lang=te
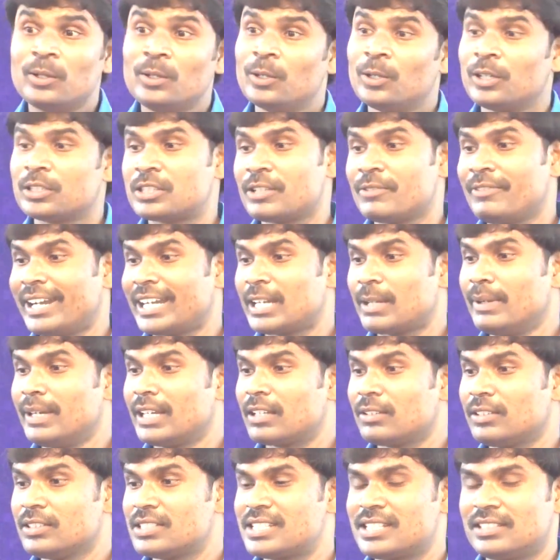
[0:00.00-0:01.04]
లోతుని వెంట
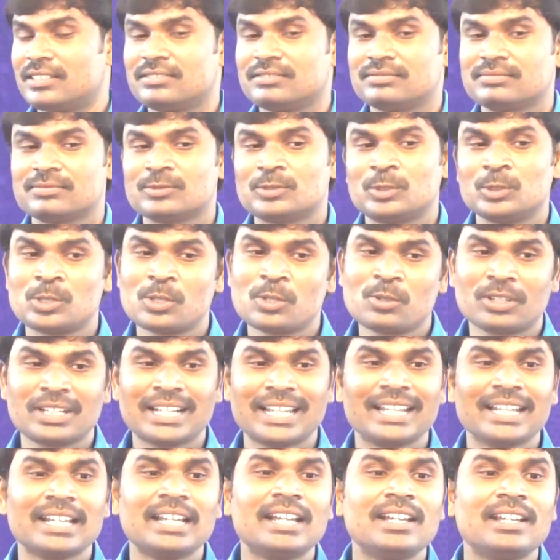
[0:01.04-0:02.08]
పెట్టుకొచ్చాడు
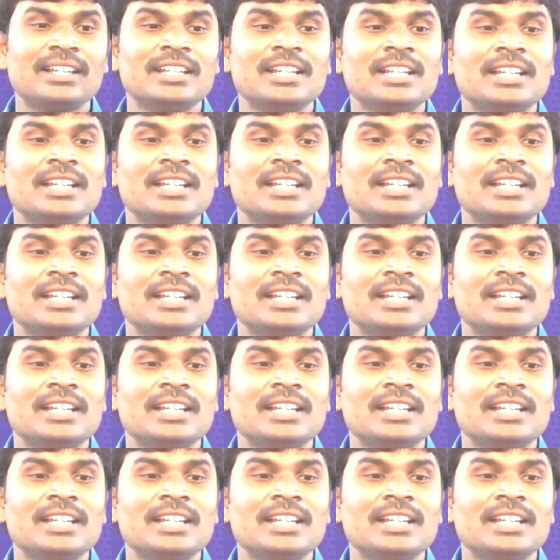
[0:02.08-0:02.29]
కుదురుగొండాలగా